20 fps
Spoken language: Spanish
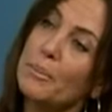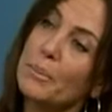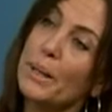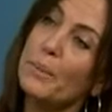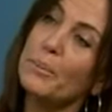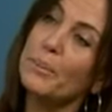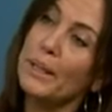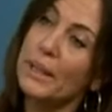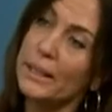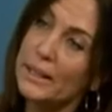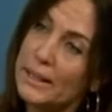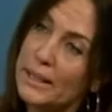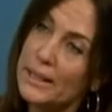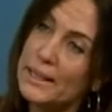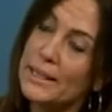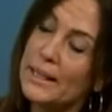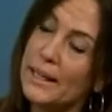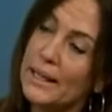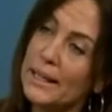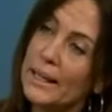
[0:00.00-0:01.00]
Pampa
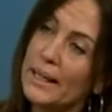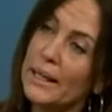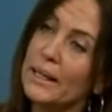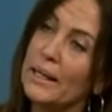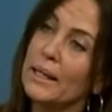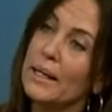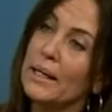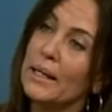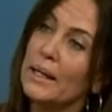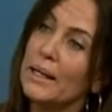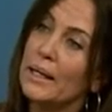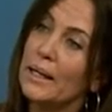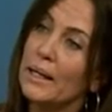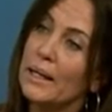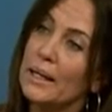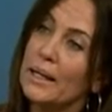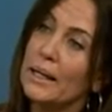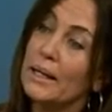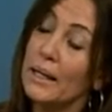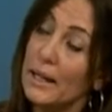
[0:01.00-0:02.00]
ingresara
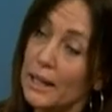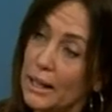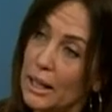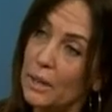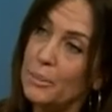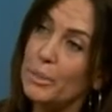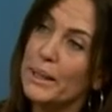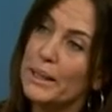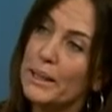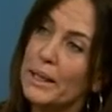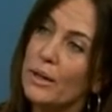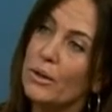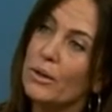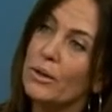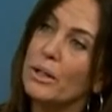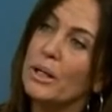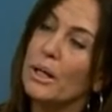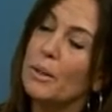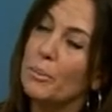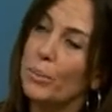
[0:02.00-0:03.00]
eh, en la
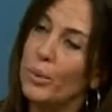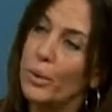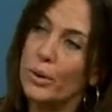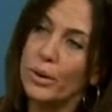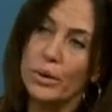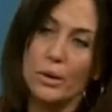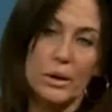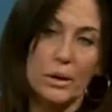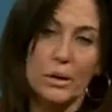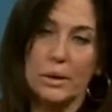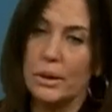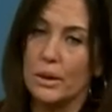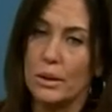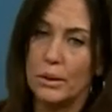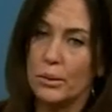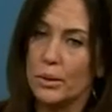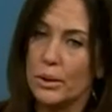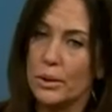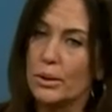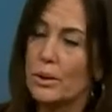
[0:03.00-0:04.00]
Patagonia por
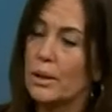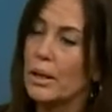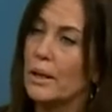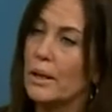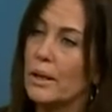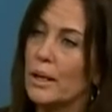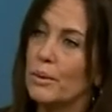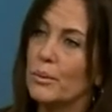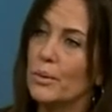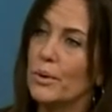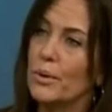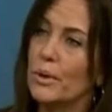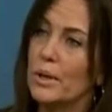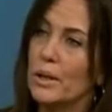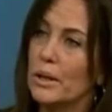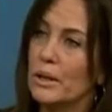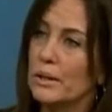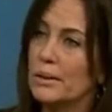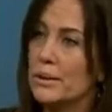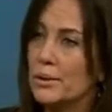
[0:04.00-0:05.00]
este, cuestiones, digamos,
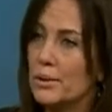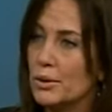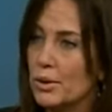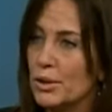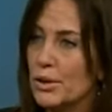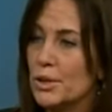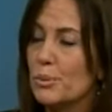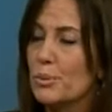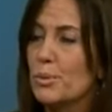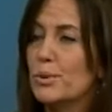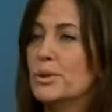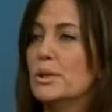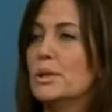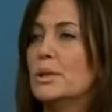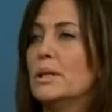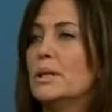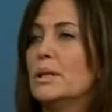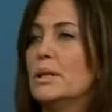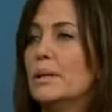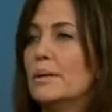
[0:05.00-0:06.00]
de exenciones
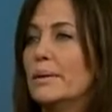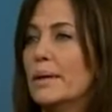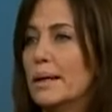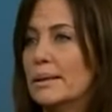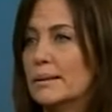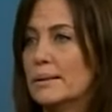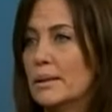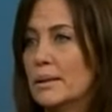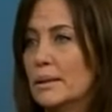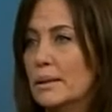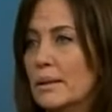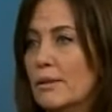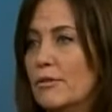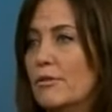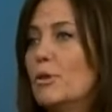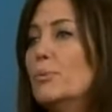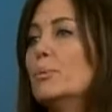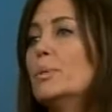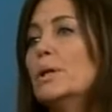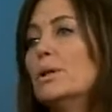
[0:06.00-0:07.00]
impositivas, este,
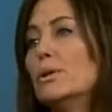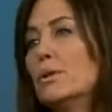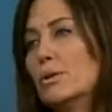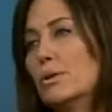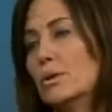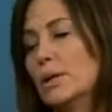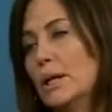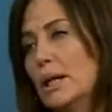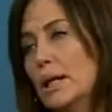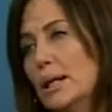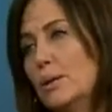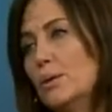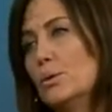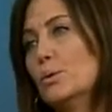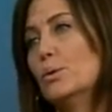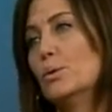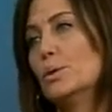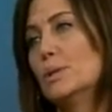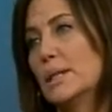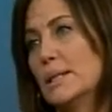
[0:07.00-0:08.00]
fomento de la
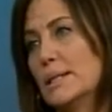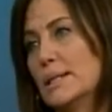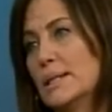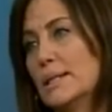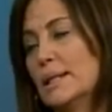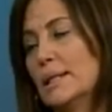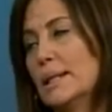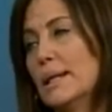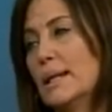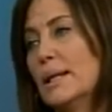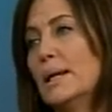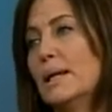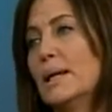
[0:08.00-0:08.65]
industria, etcétera.